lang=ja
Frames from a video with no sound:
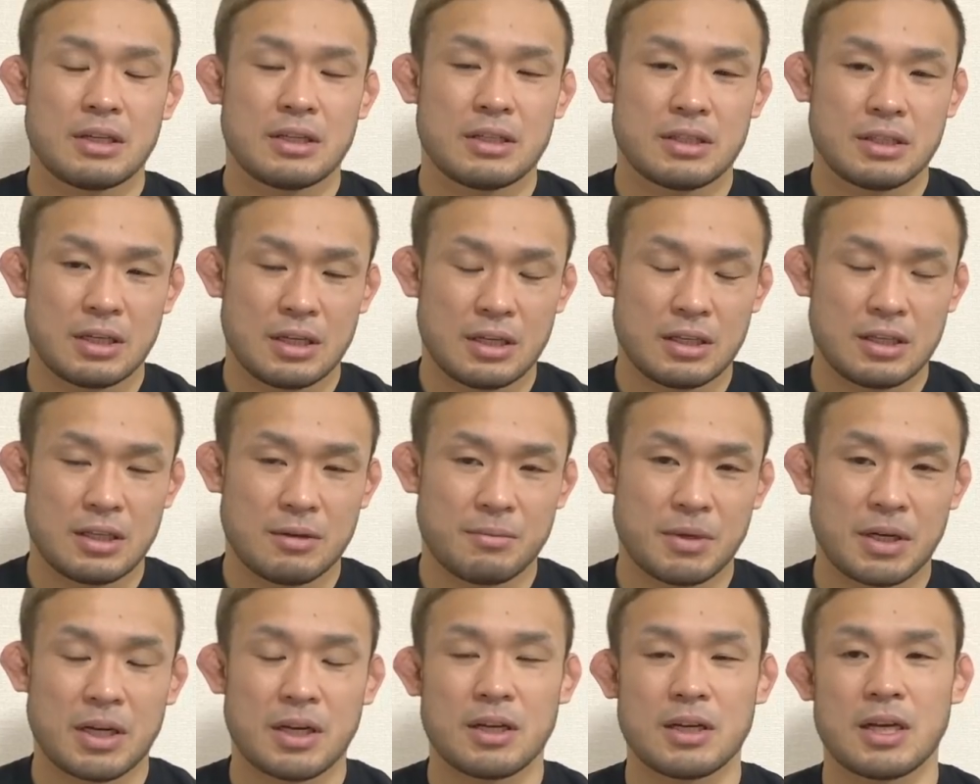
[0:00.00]
いただいて、
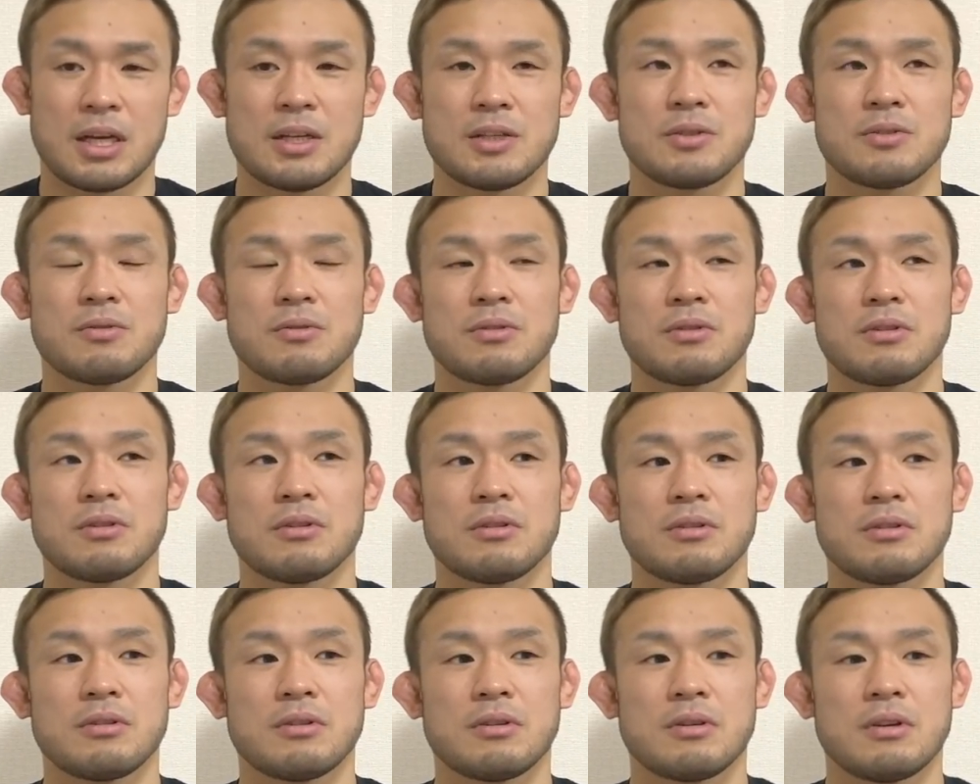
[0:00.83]
まあ、反
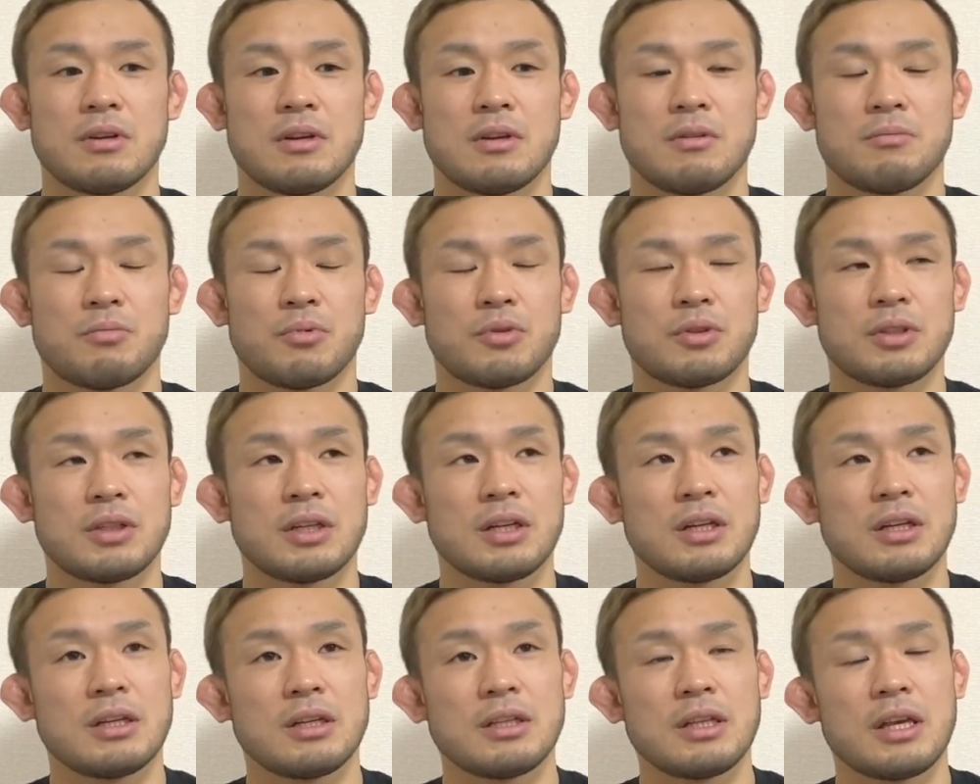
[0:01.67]
則、僕
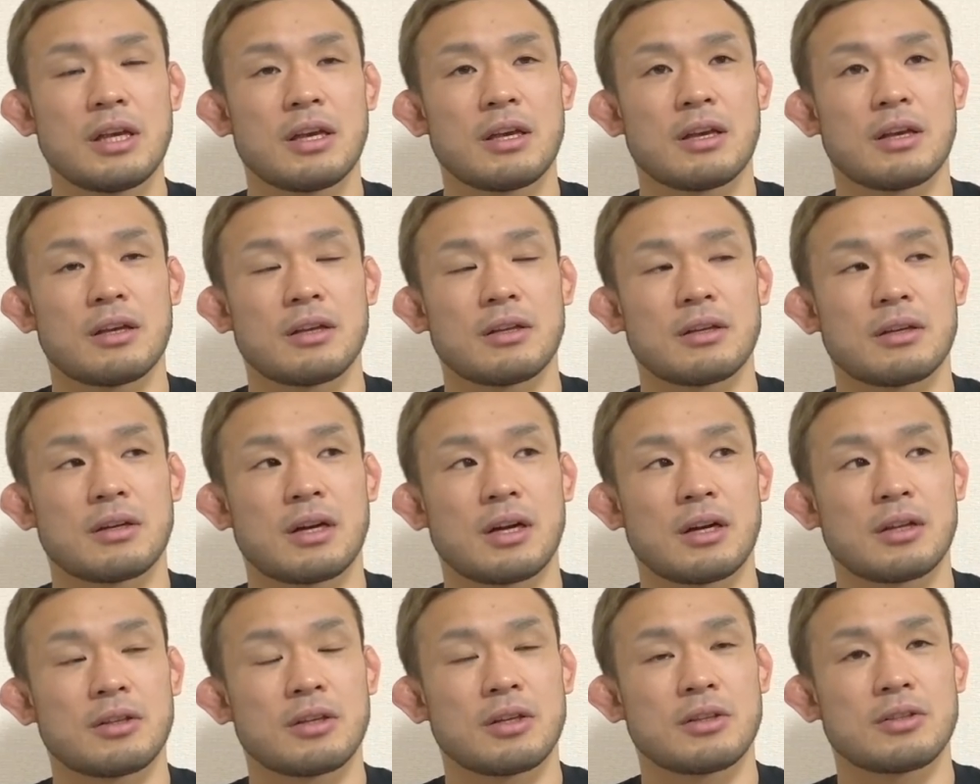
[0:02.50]
がね
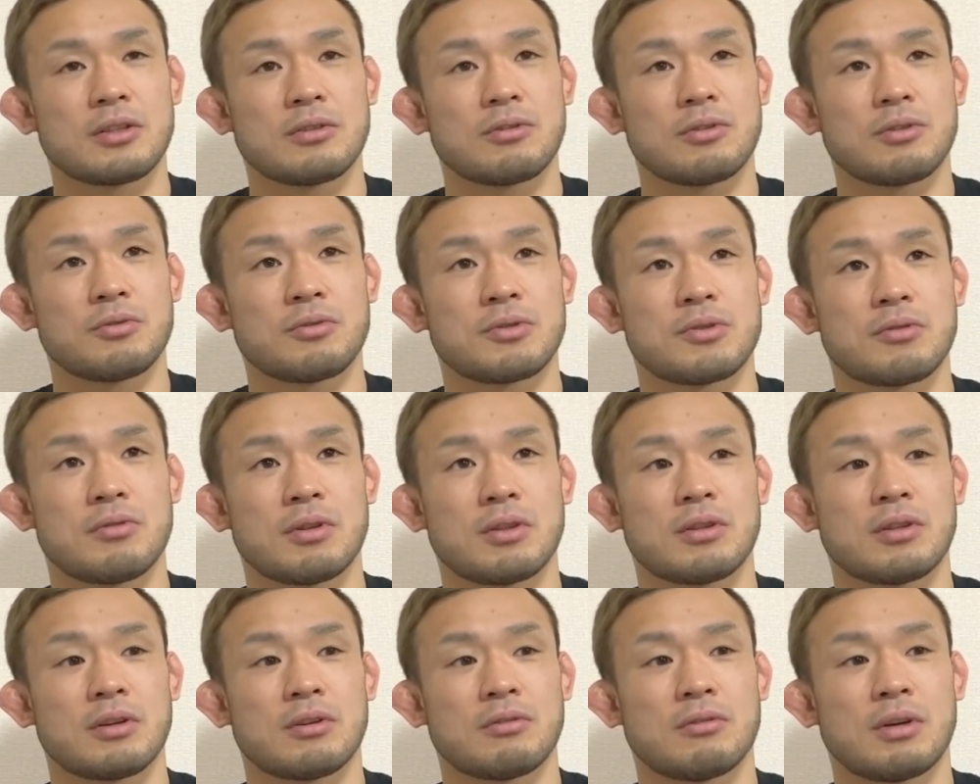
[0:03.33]
空手やってた時教
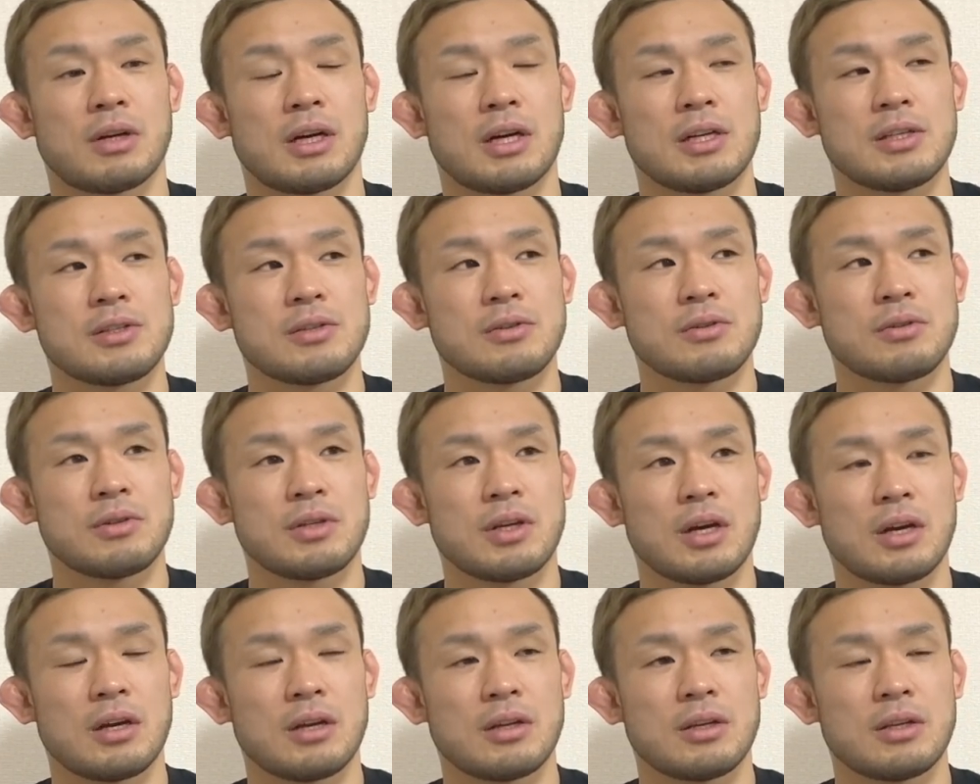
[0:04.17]
わったのは、反則
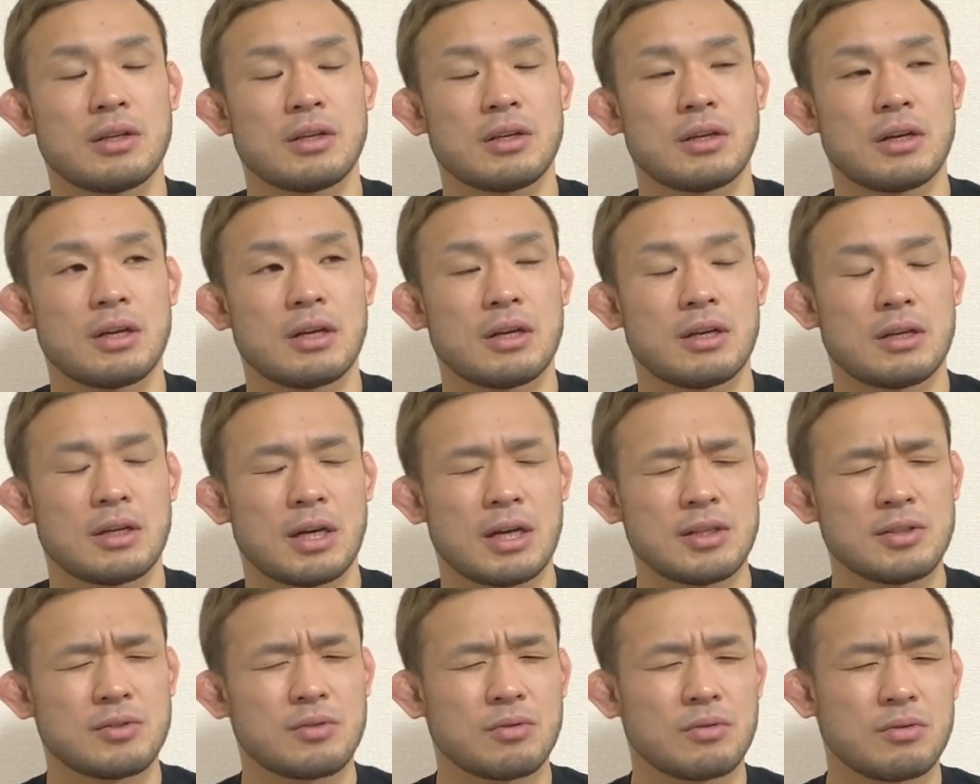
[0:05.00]
やら、えー、
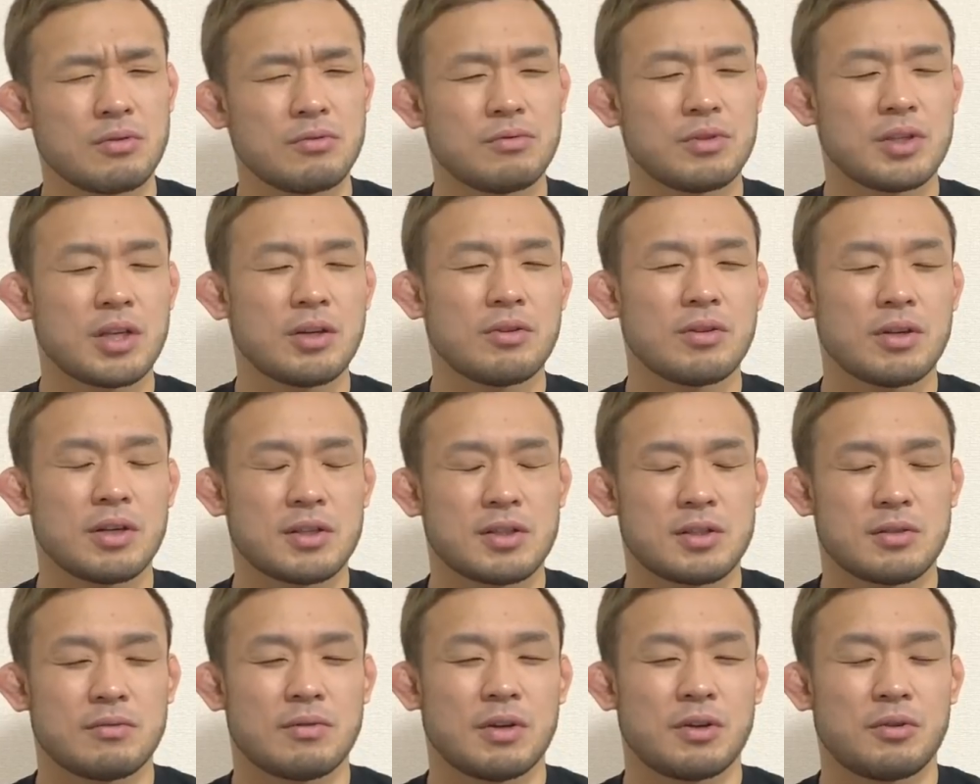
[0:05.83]
反則を受ける
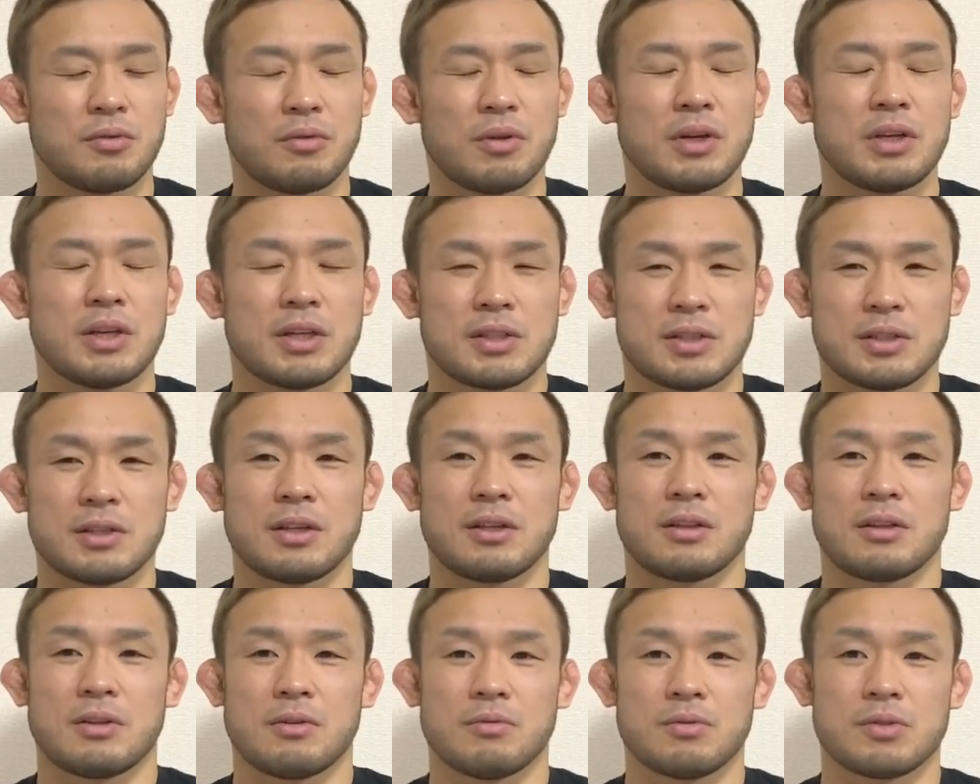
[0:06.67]
やつは弱いやつ
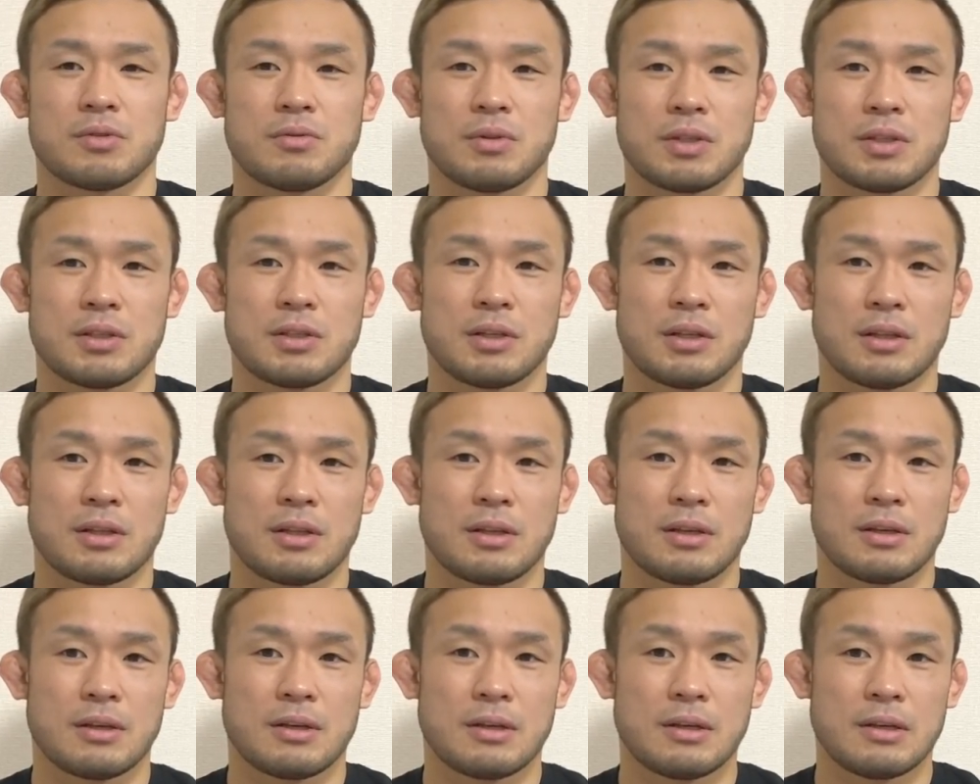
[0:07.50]
だって教わってたん
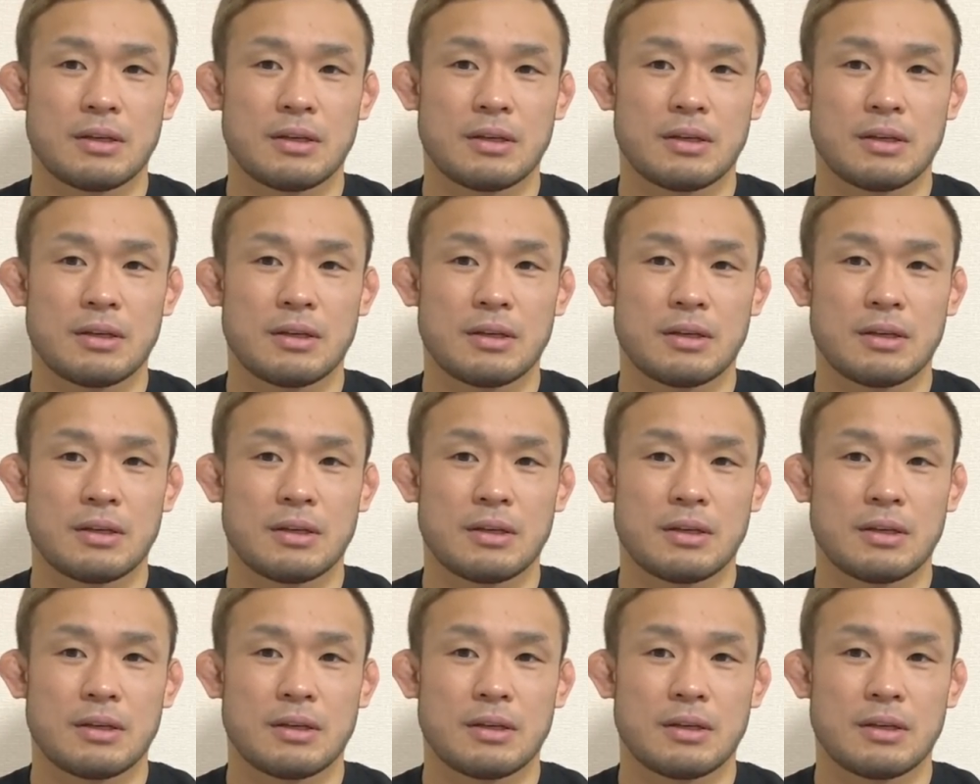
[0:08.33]
で、